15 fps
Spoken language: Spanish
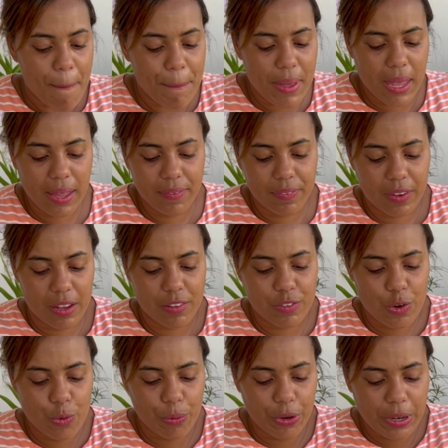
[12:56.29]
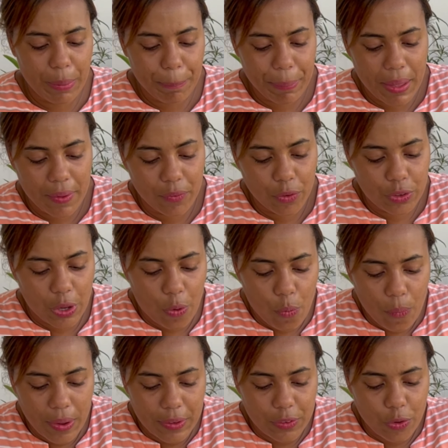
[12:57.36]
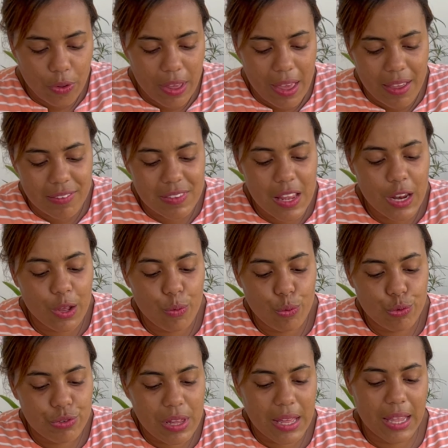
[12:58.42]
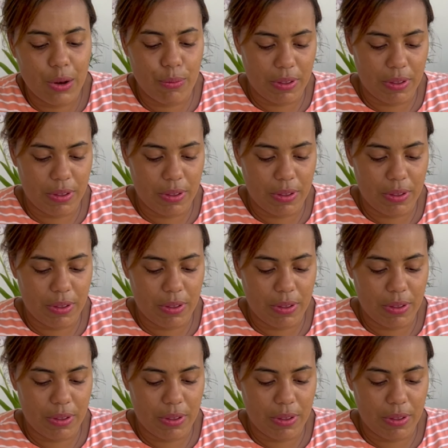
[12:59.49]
Mientras lo voy limpiando te cuento que a este le gusta que lo